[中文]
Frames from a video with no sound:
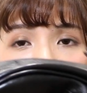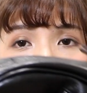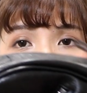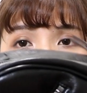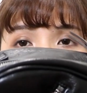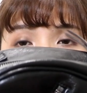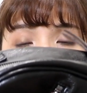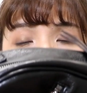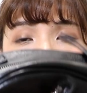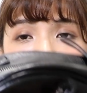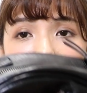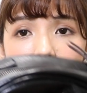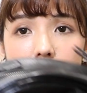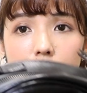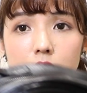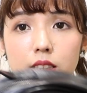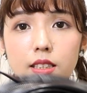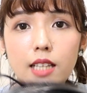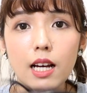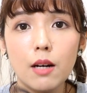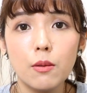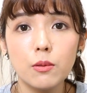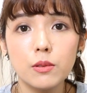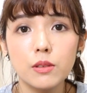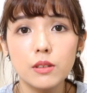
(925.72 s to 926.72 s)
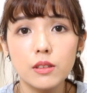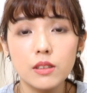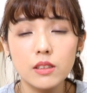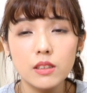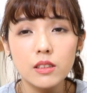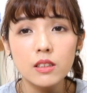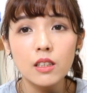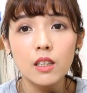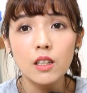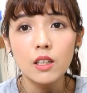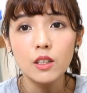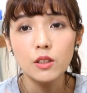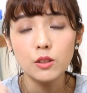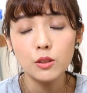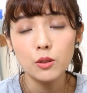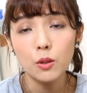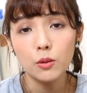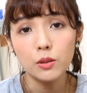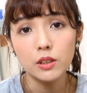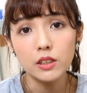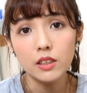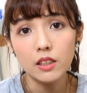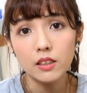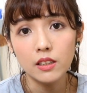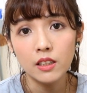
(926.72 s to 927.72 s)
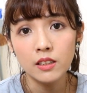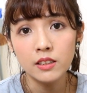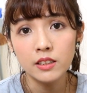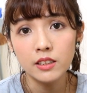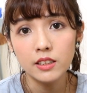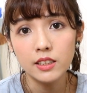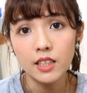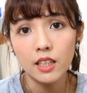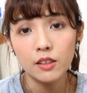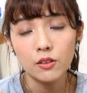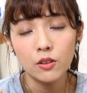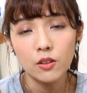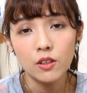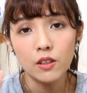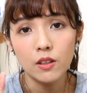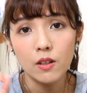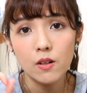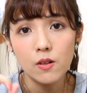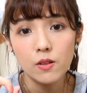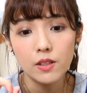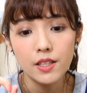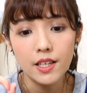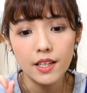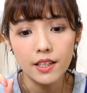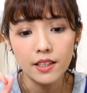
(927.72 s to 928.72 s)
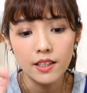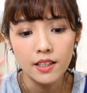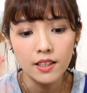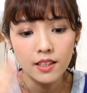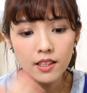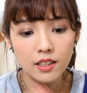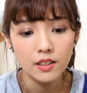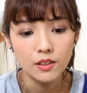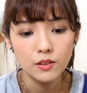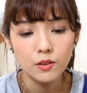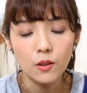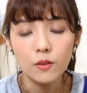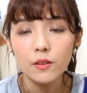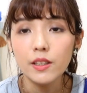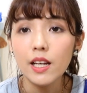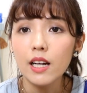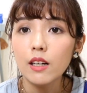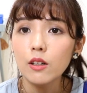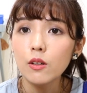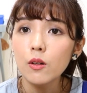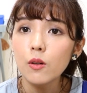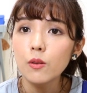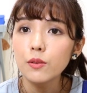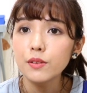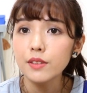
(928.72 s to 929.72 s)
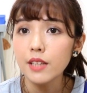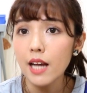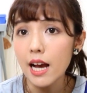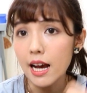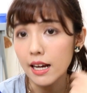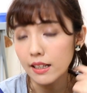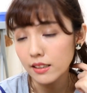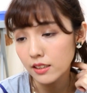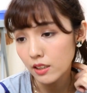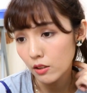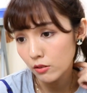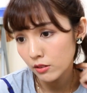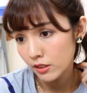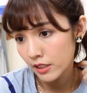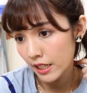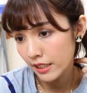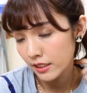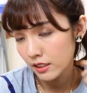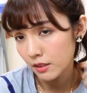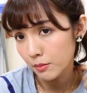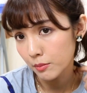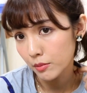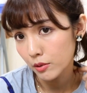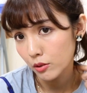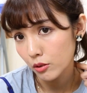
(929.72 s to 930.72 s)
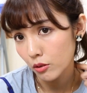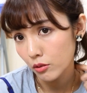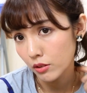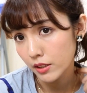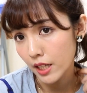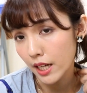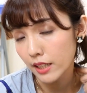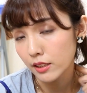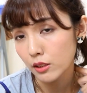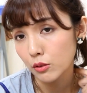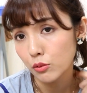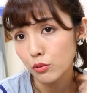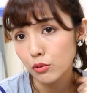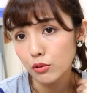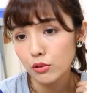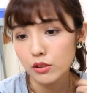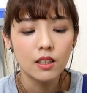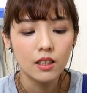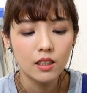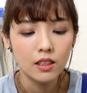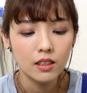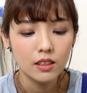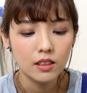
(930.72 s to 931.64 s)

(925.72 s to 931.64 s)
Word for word: 放在行李箱或者是手提的登机箱都很 OK，容量够大，要塞什么都塞进去。